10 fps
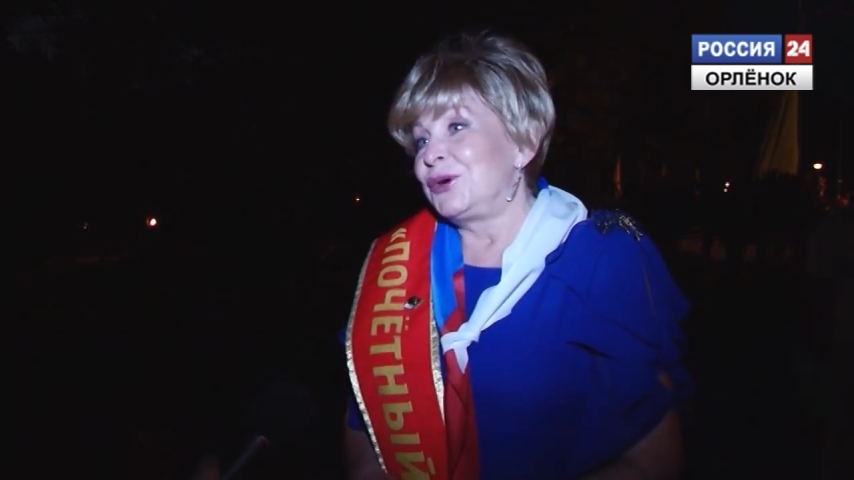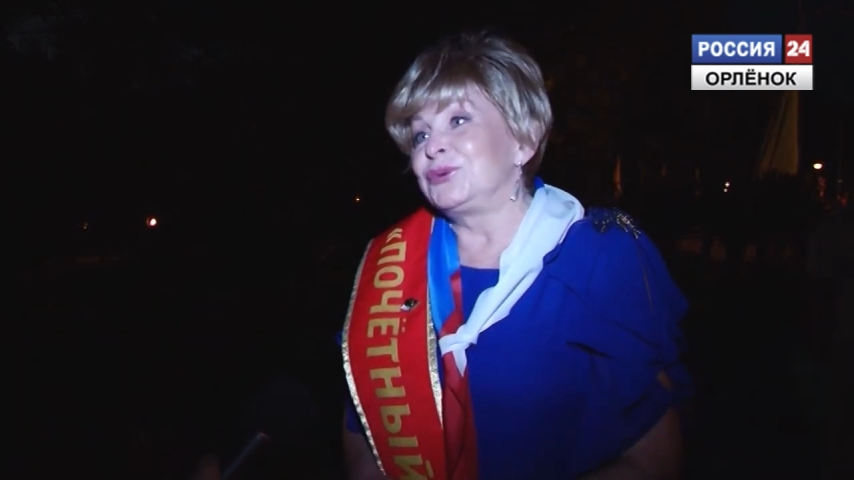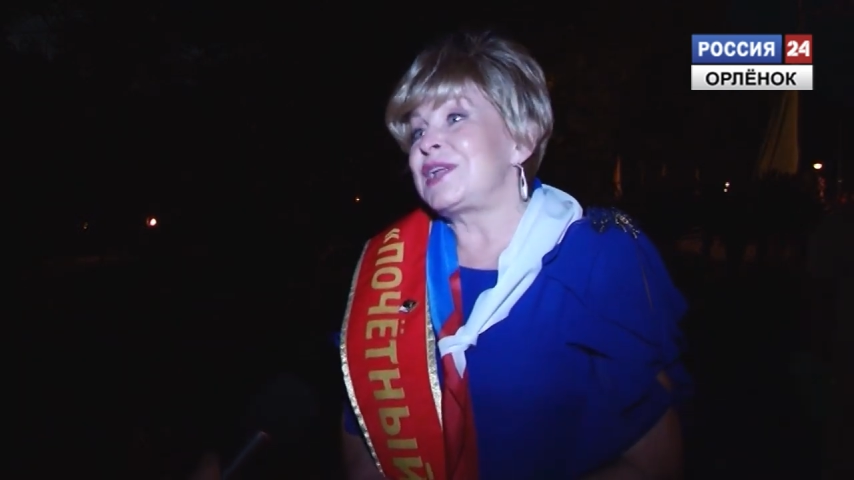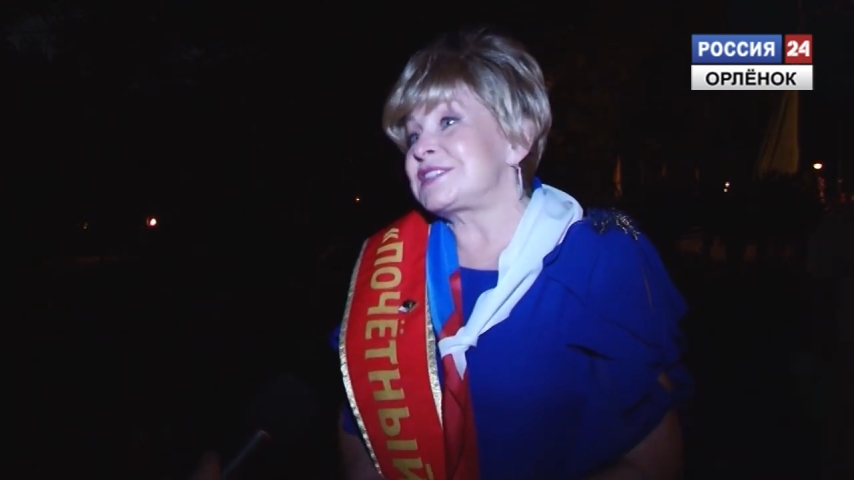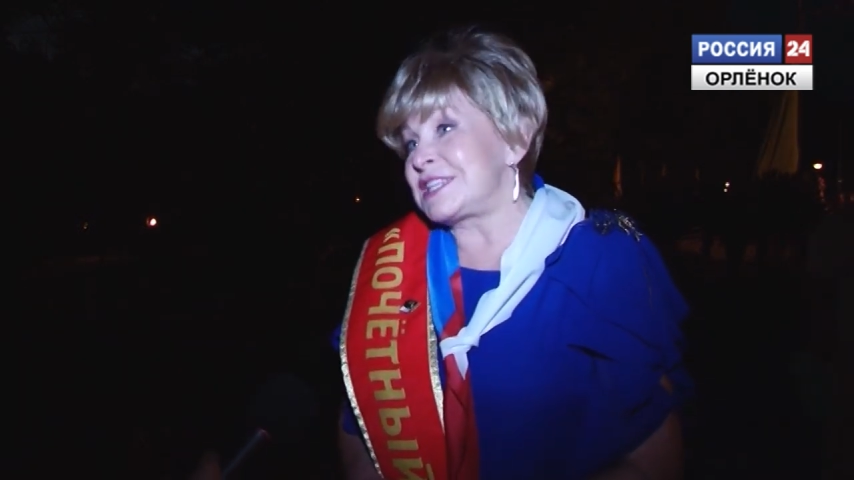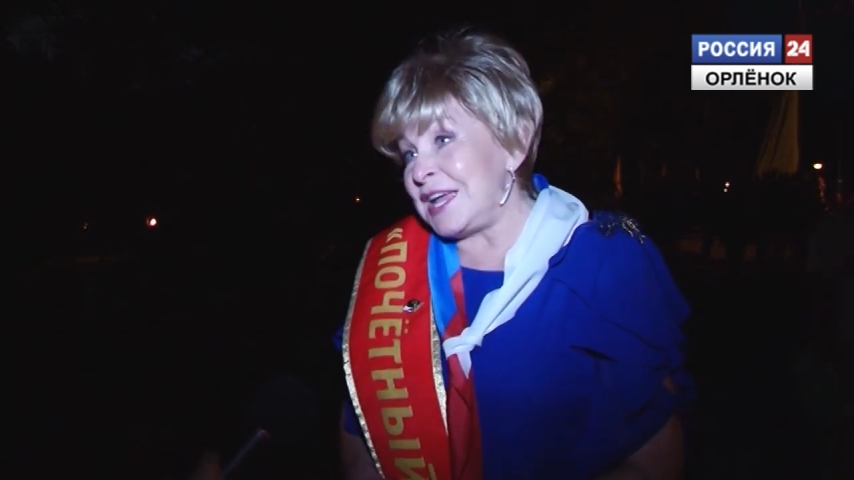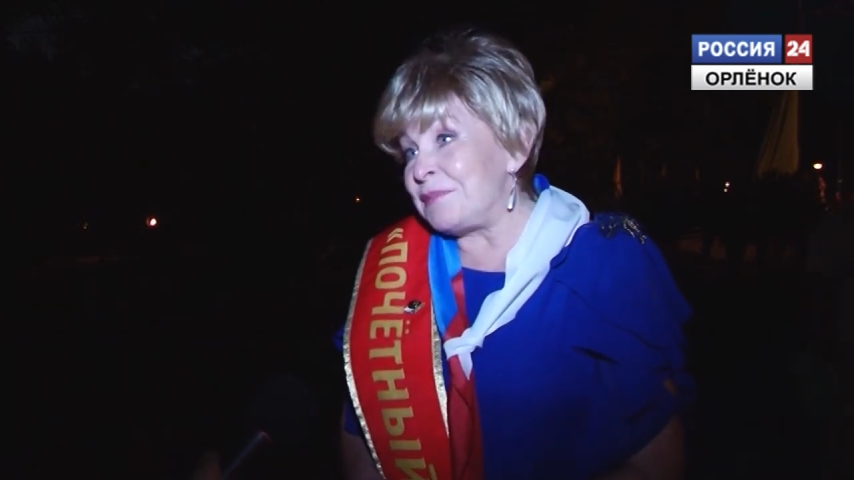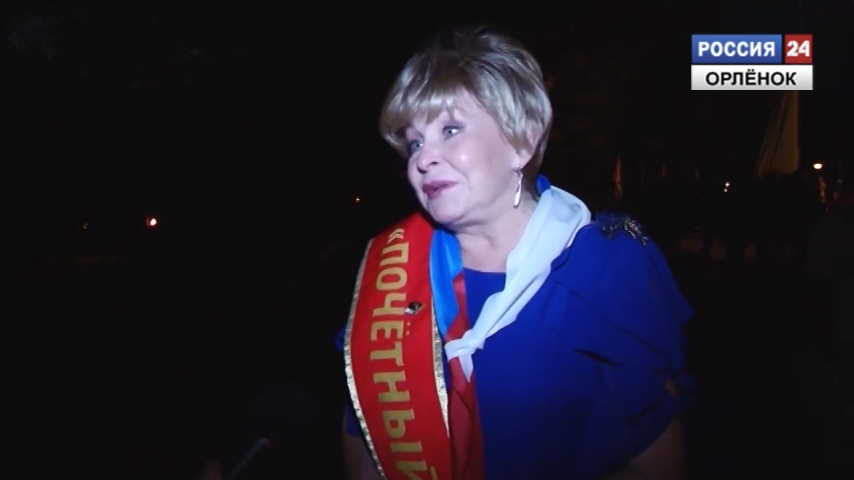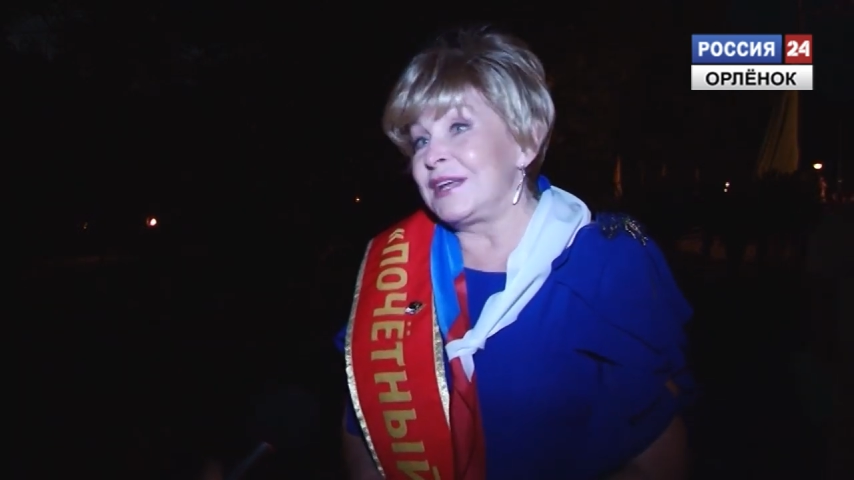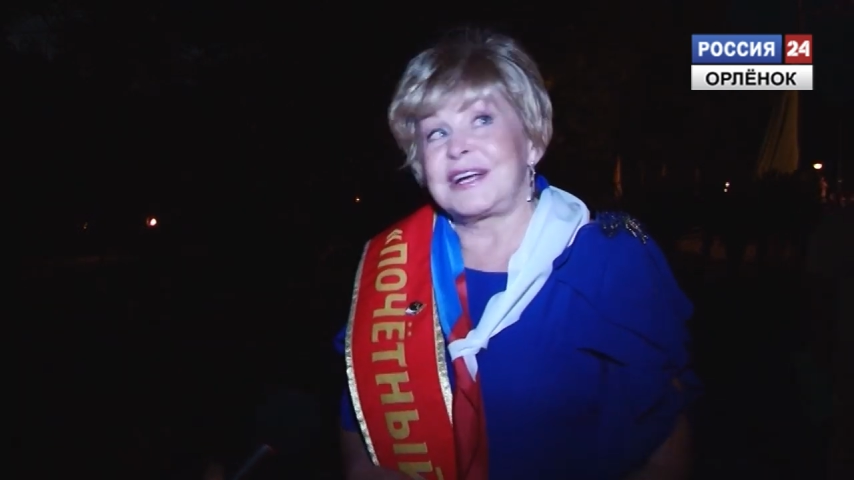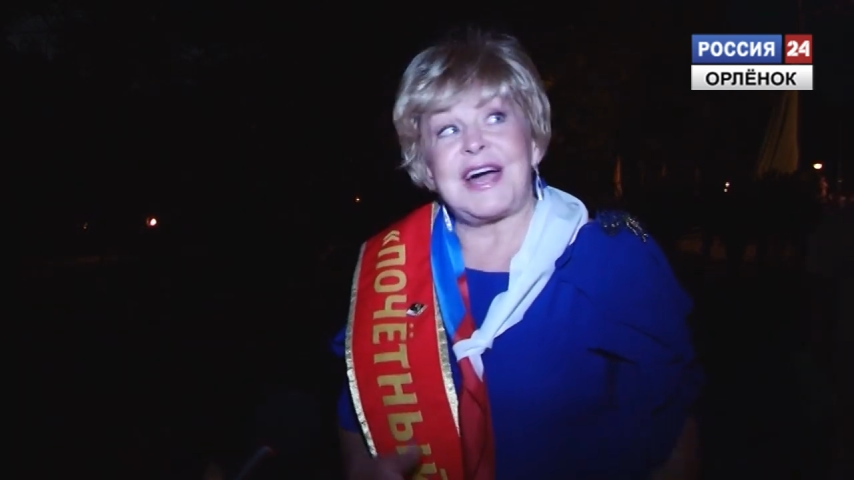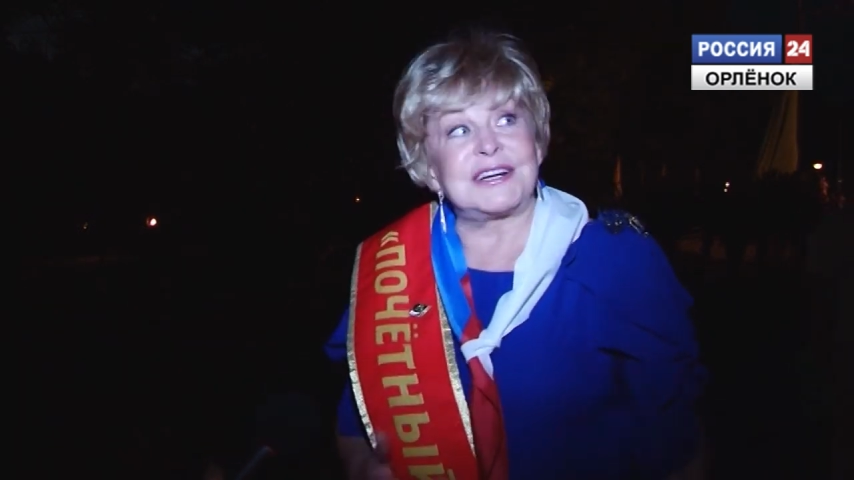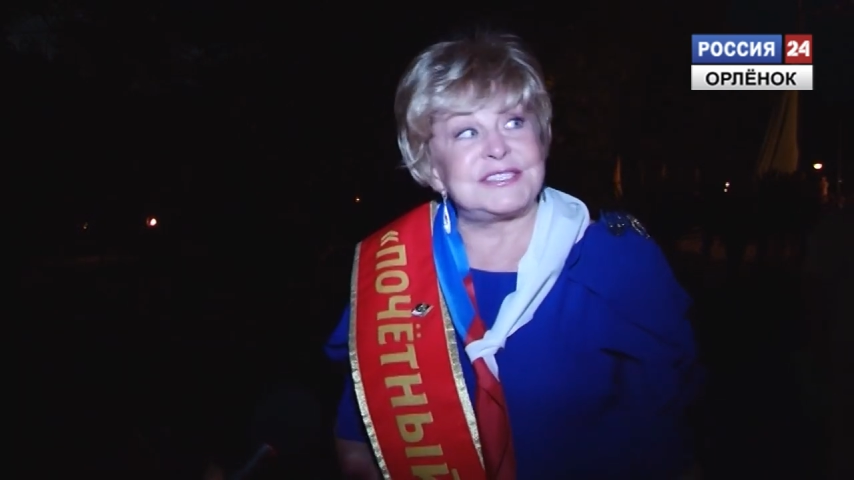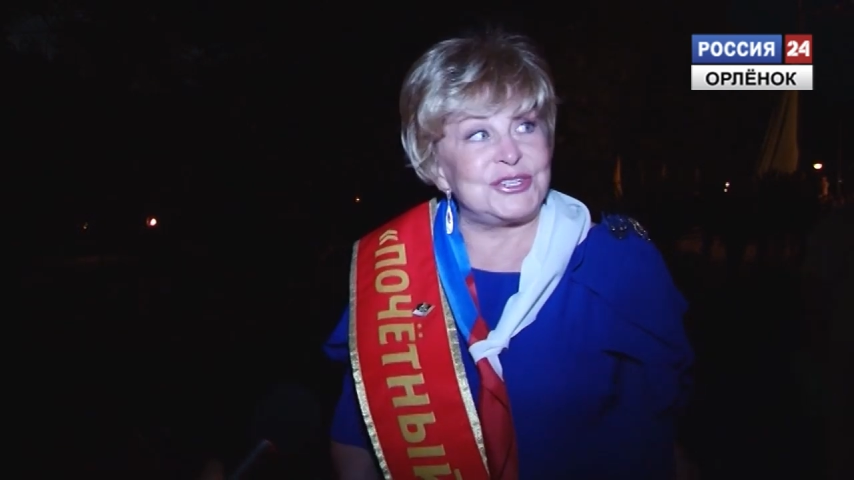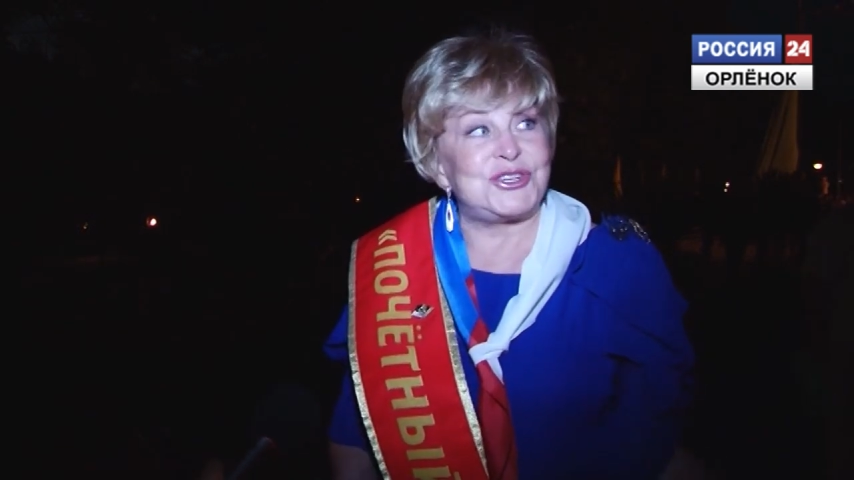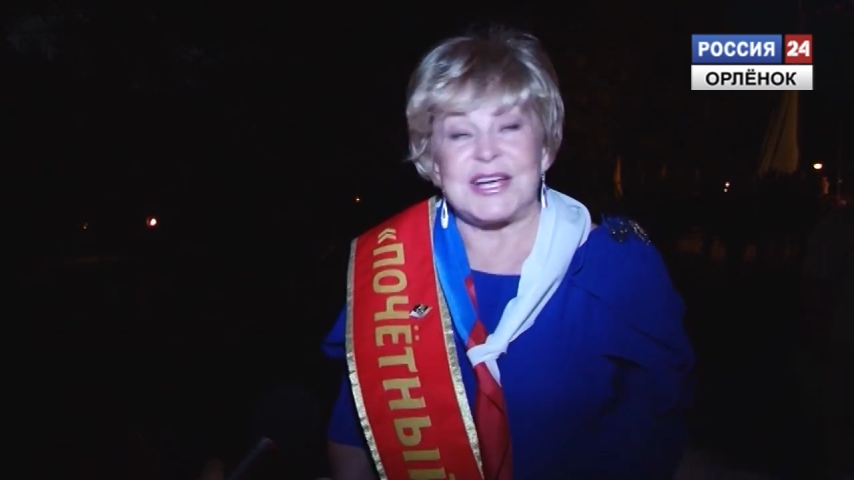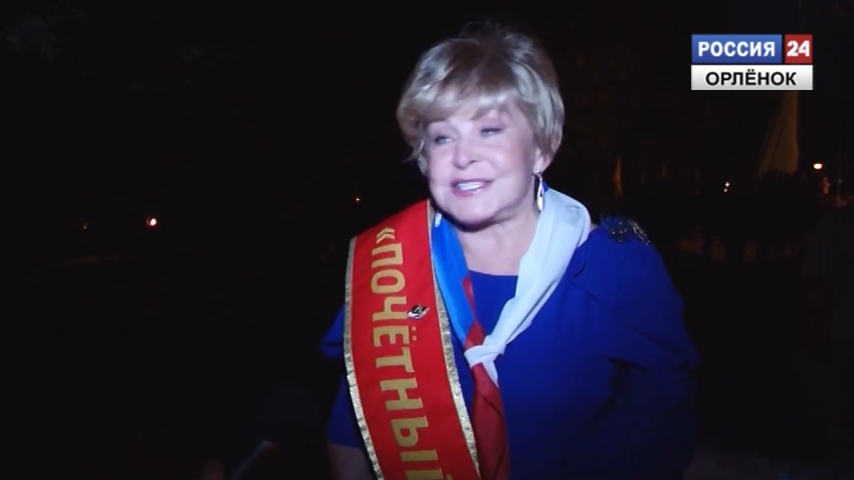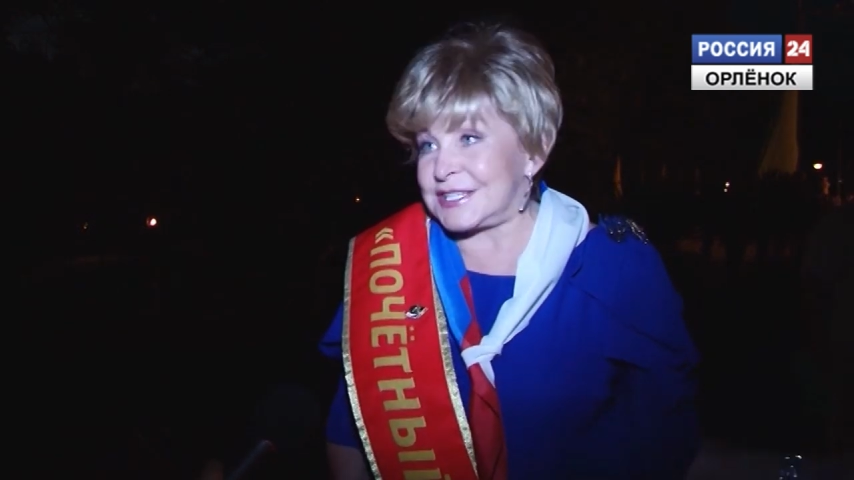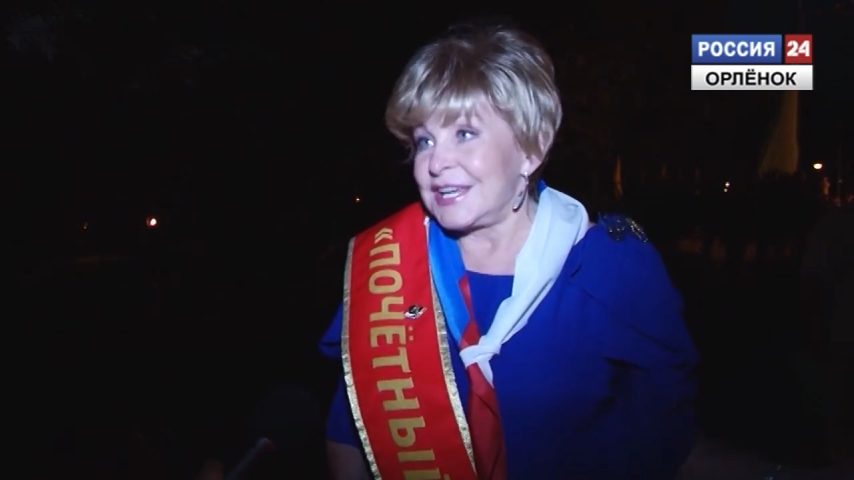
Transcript: у нас не было, как сейчас